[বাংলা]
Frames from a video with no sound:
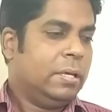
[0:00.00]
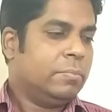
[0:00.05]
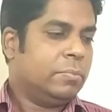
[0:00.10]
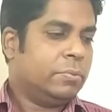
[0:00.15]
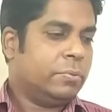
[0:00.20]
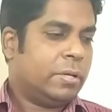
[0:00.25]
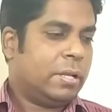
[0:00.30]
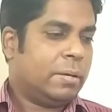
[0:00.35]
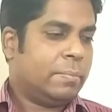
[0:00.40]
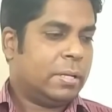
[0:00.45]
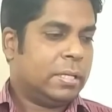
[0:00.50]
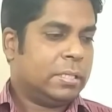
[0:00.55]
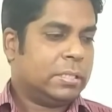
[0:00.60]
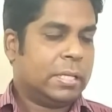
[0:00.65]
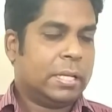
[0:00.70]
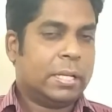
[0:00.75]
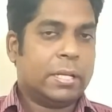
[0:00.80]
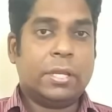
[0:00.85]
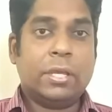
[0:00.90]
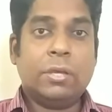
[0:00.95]
বন্ধুরা আমরা
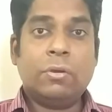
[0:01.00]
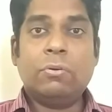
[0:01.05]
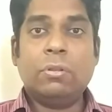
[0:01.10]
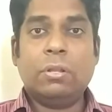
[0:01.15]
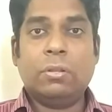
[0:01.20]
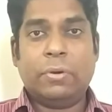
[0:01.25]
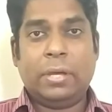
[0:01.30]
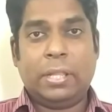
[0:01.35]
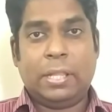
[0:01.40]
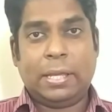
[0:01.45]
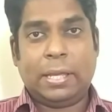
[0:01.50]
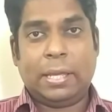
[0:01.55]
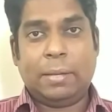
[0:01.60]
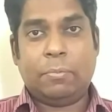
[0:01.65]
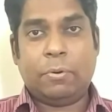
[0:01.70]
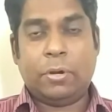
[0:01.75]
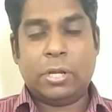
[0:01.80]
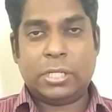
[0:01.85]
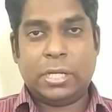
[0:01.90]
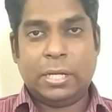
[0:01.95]
যেটা রিঙ্কল হয়ে থাকে
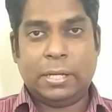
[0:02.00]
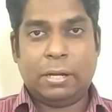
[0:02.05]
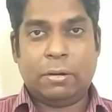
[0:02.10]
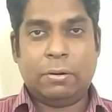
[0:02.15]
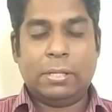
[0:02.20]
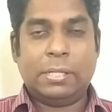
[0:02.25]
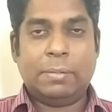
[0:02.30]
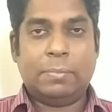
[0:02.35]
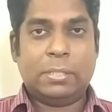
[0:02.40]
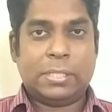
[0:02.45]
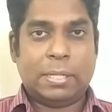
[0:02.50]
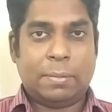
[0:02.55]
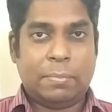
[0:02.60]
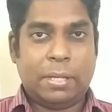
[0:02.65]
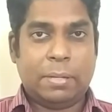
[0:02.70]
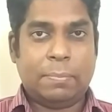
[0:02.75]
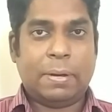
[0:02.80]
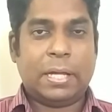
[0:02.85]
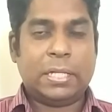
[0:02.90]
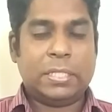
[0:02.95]
বয়সের কারণে যে আমরা
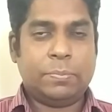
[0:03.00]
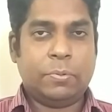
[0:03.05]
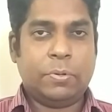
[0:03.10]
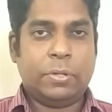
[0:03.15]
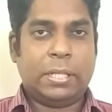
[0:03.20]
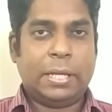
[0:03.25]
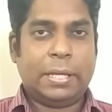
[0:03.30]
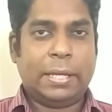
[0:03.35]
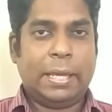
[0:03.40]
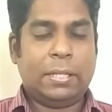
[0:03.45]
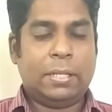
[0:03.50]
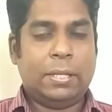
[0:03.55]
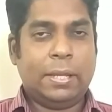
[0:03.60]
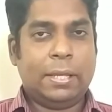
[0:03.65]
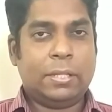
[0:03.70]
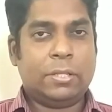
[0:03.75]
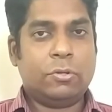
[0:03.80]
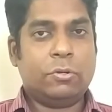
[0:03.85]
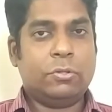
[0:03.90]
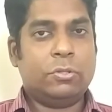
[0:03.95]
চামড়ায় ভাঁজ পড়ে থাকে এই
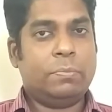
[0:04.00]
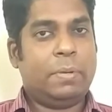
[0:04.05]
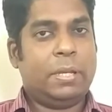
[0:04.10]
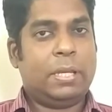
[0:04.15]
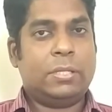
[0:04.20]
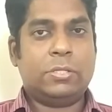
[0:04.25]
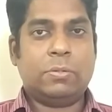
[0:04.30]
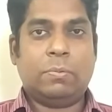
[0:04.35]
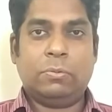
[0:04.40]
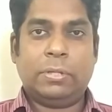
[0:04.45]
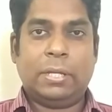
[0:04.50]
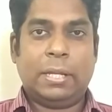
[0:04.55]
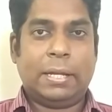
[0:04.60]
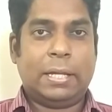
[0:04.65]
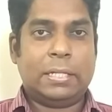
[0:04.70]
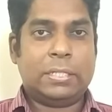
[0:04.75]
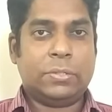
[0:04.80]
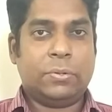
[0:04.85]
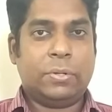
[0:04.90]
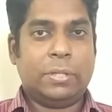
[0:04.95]
ক্ষেত্রে কিন্তু মেয়েটি চমৎকার
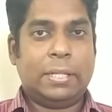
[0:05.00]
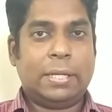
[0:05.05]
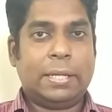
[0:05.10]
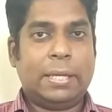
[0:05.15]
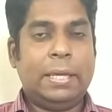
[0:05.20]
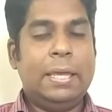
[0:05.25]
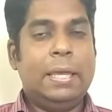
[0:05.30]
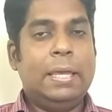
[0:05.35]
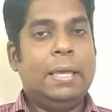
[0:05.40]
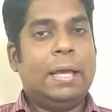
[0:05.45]
কাজ করে থাকে